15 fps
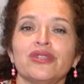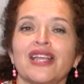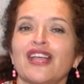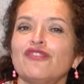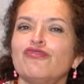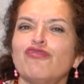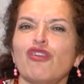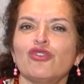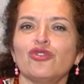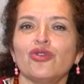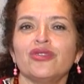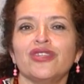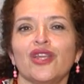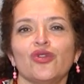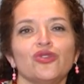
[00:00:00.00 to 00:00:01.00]
las
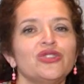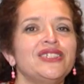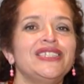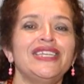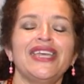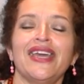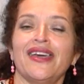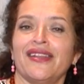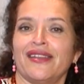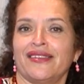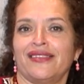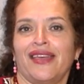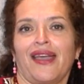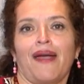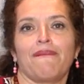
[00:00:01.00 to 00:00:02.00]
fotos de los cierres
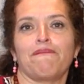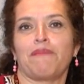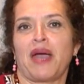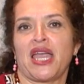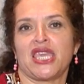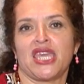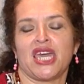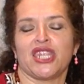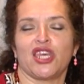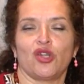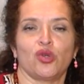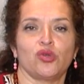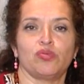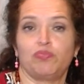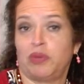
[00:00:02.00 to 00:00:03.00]
de campaña de
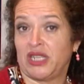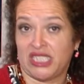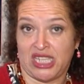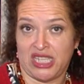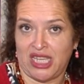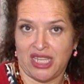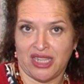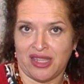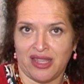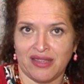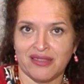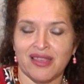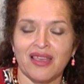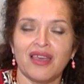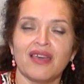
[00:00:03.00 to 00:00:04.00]
los
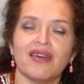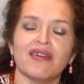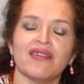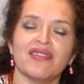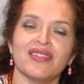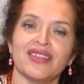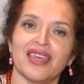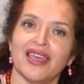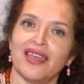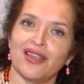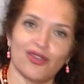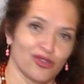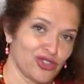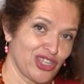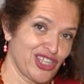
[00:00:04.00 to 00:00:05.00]
presidentes de
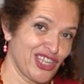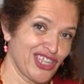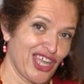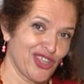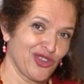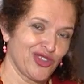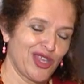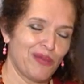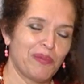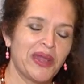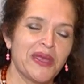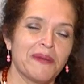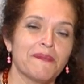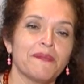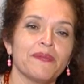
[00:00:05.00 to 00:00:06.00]
los 70 años del
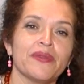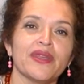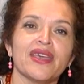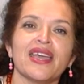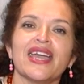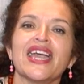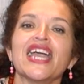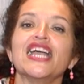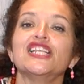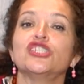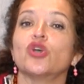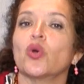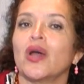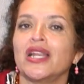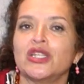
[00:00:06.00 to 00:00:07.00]
PRI. El
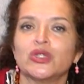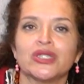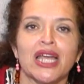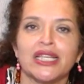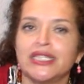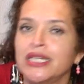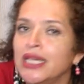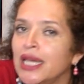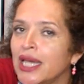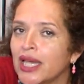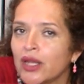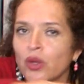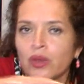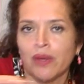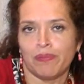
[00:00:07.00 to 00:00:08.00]
zócalo está
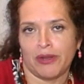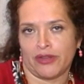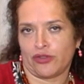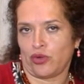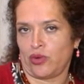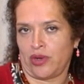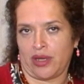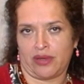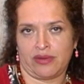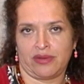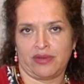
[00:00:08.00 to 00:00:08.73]
lleno de personas,